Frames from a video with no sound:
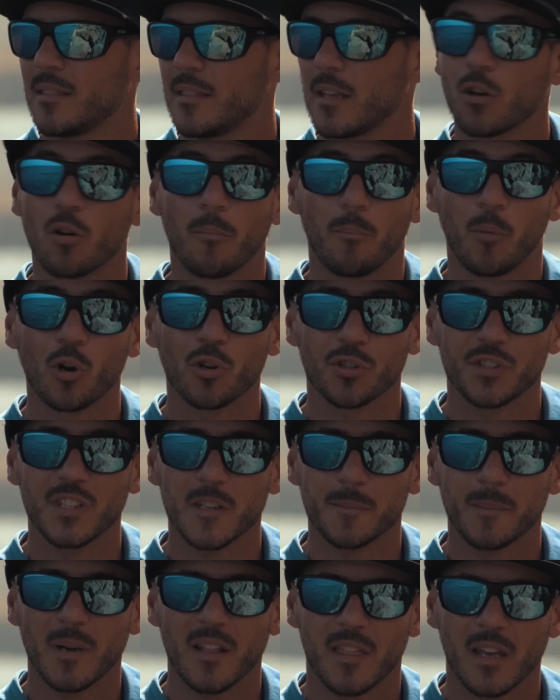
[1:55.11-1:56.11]
tengo pocos
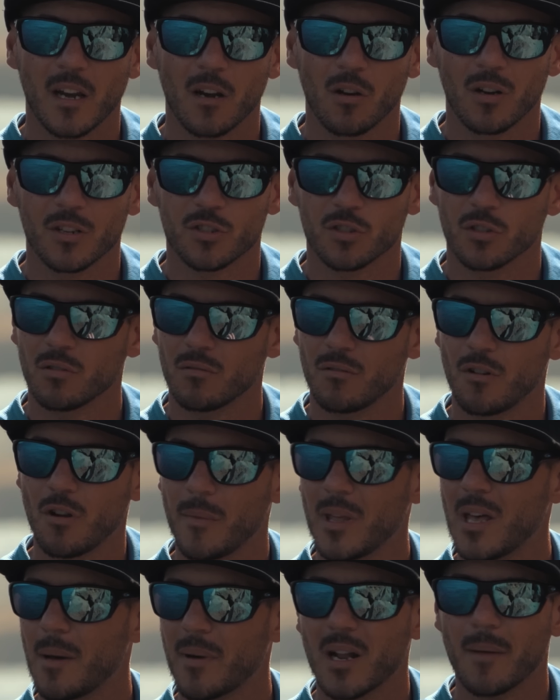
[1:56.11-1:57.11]
días para hacerlo, eso no
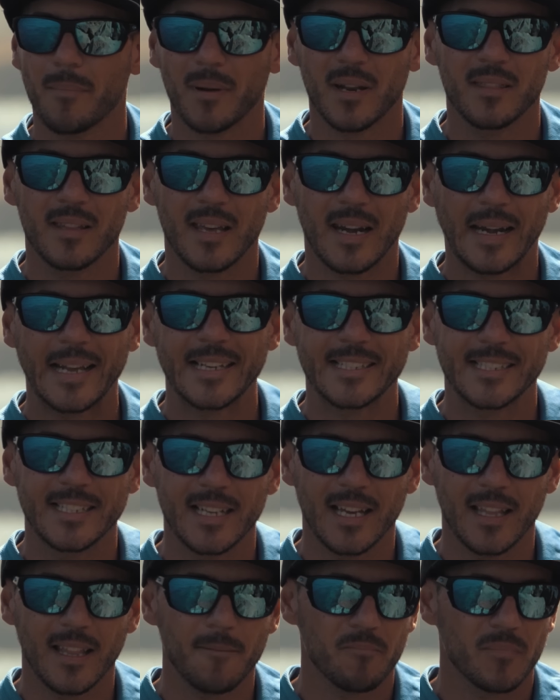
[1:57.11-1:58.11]
me da para aprender casi
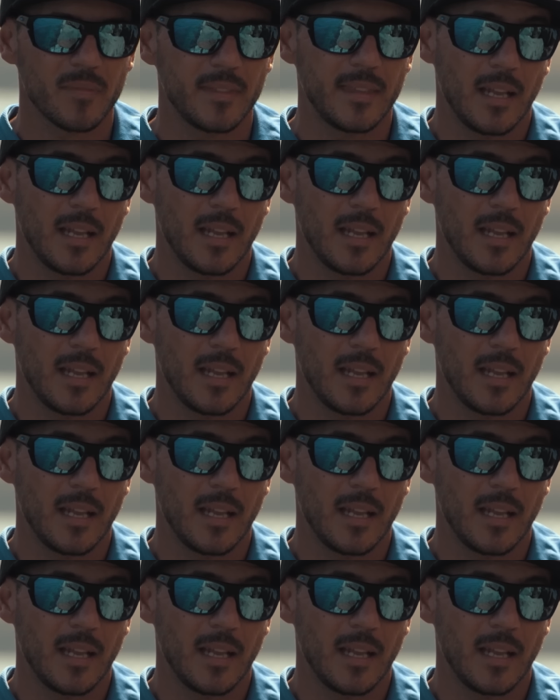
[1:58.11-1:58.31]
nada,